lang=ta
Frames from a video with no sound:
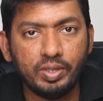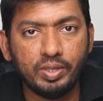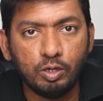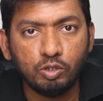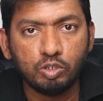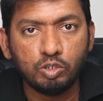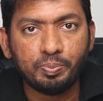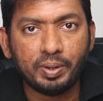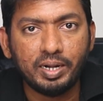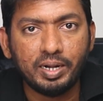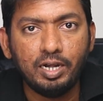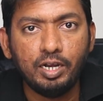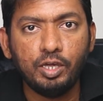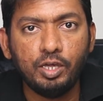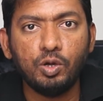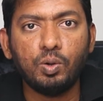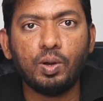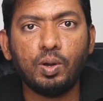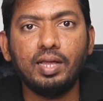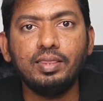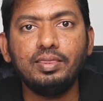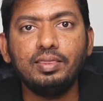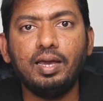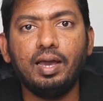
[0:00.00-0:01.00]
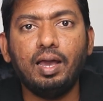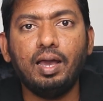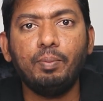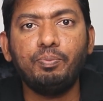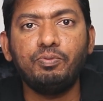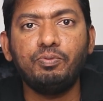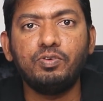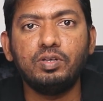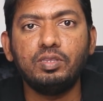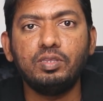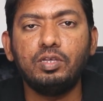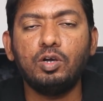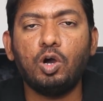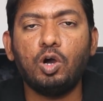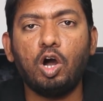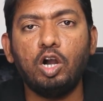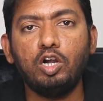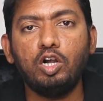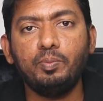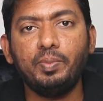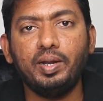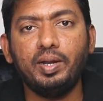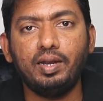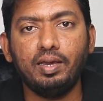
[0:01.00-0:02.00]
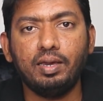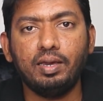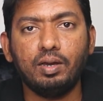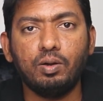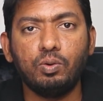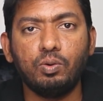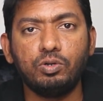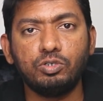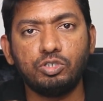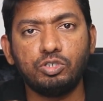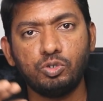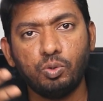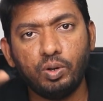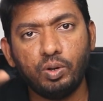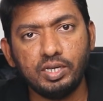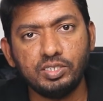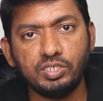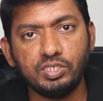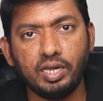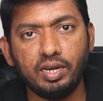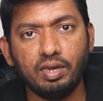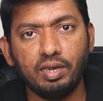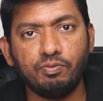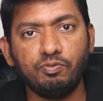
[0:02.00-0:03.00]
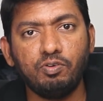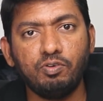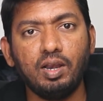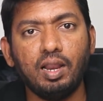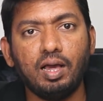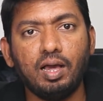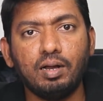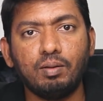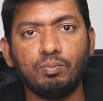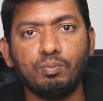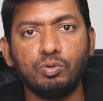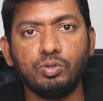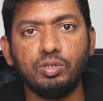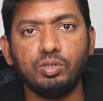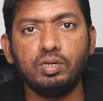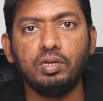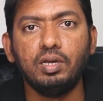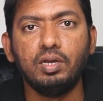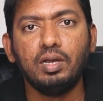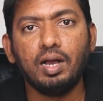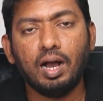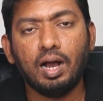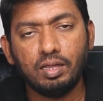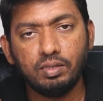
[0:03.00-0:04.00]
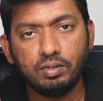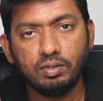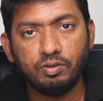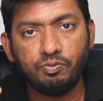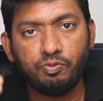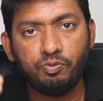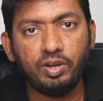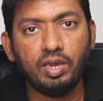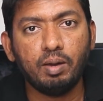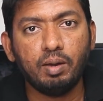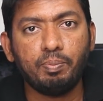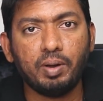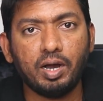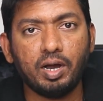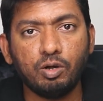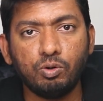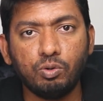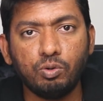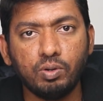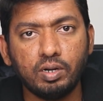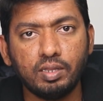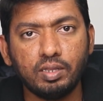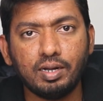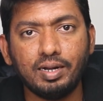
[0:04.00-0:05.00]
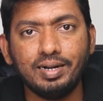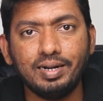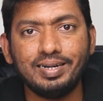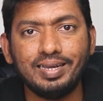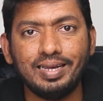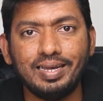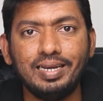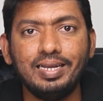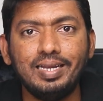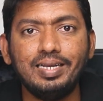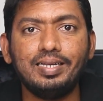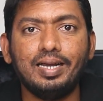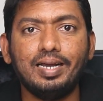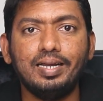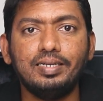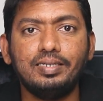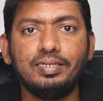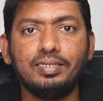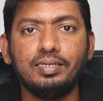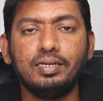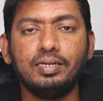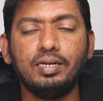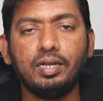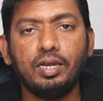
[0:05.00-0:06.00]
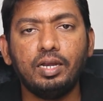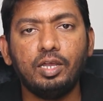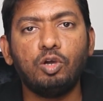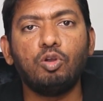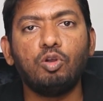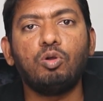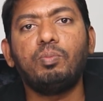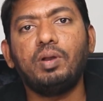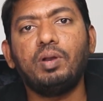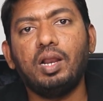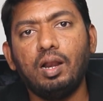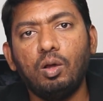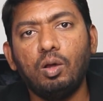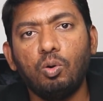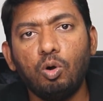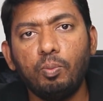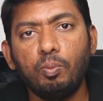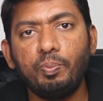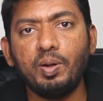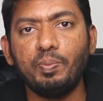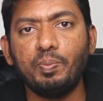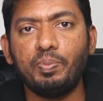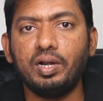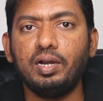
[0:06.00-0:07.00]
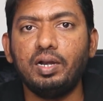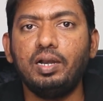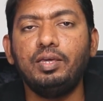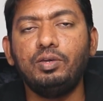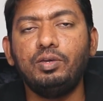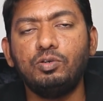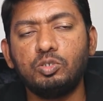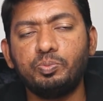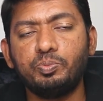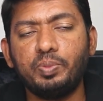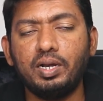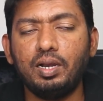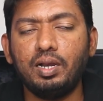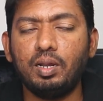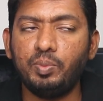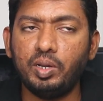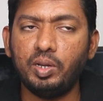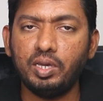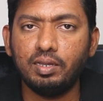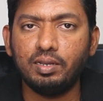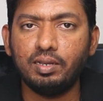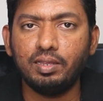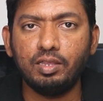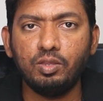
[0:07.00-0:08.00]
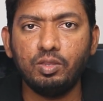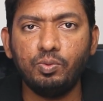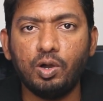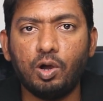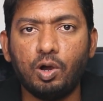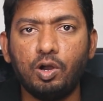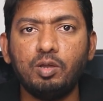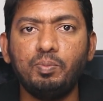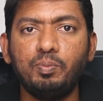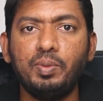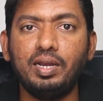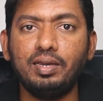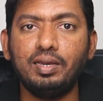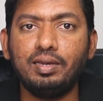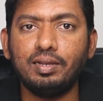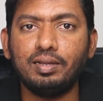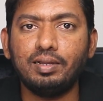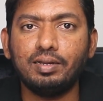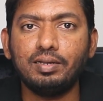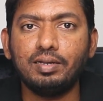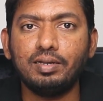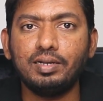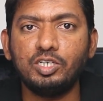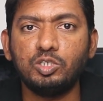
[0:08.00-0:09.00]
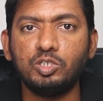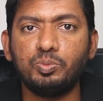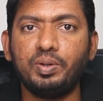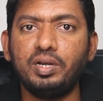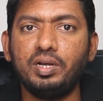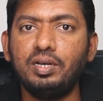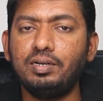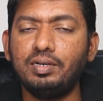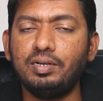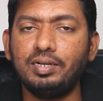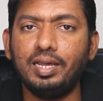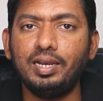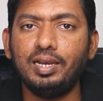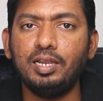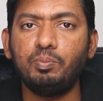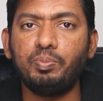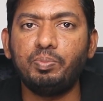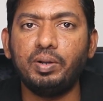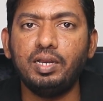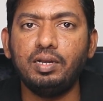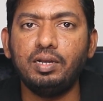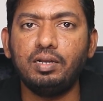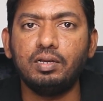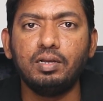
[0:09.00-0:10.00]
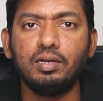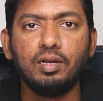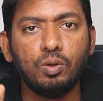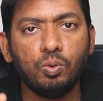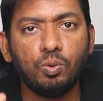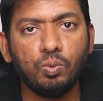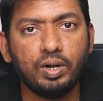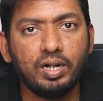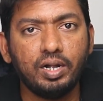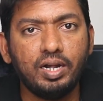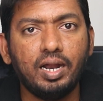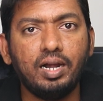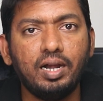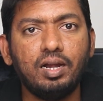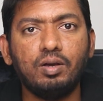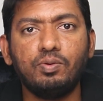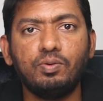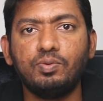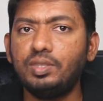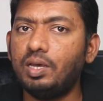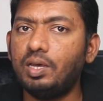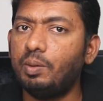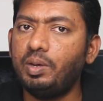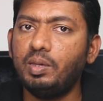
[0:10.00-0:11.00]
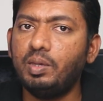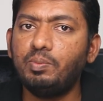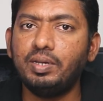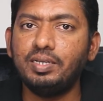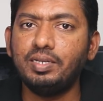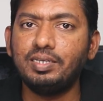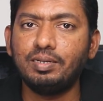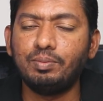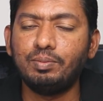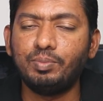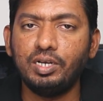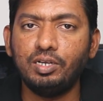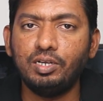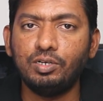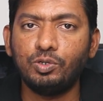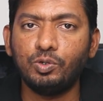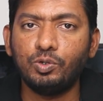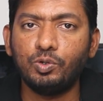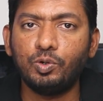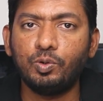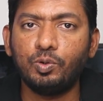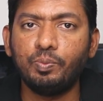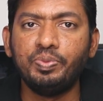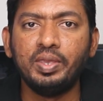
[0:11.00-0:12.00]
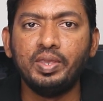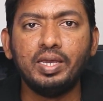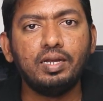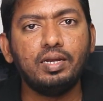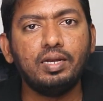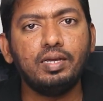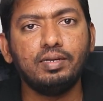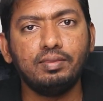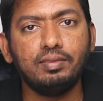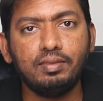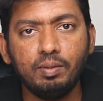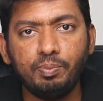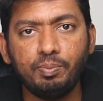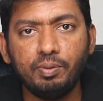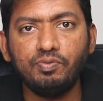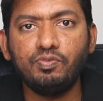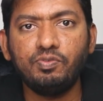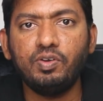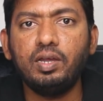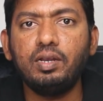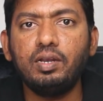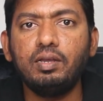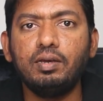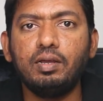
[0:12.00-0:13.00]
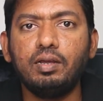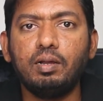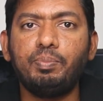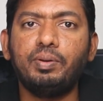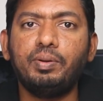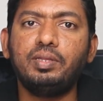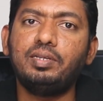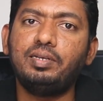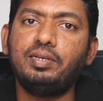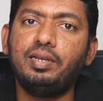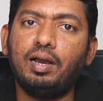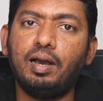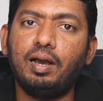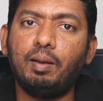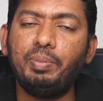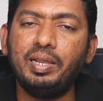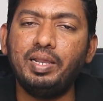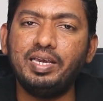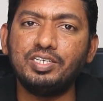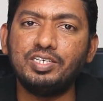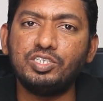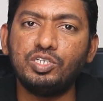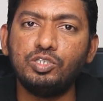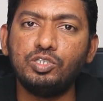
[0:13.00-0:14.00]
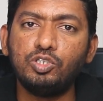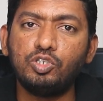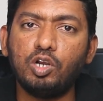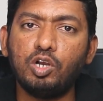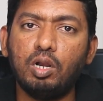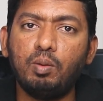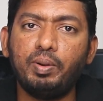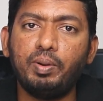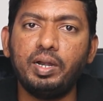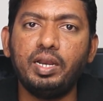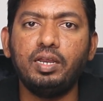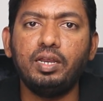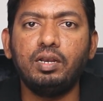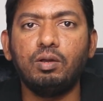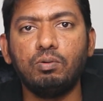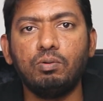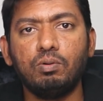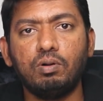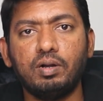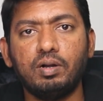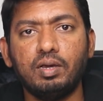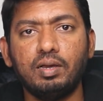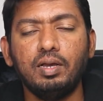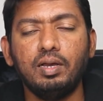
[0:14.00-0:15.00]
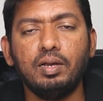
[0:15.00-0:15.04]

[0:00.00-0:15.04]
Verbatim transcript: யூஸ் பண்ணலையோ அந்த ஆப் வந்து ஆட்டோமேட்டிக்காக ஒரு ஸ்டோரேஜ் ஏரியா ஃபில் ஃபுல்லாகும் போது அது ஃப்ரீயாக பார்க்கணுங்கிறதுக்காக டெலீட் ஆகிட்டு நீங்கள் ரொம்ப நாளாக ஓப்பன் பண்ணல யூஸ் பண்ணல அப்படிங்கிறது அதுவே ஆட்டோமேட்டிக்காக ரெகனைஸ் பண்ணிட்டு டெலீட் பண்ணிட்டு உங்கள் டேட்டா வந்து அப்படியே மெயின்டைன் பண்ணிட்டு இருக்கும் நீங்கள் திருப்பி வேணுங்கிறப்ப அந்த அப்ளிகேஷன் இன்ஸ்டால் பண்ணிங்கன்னா உங்களோட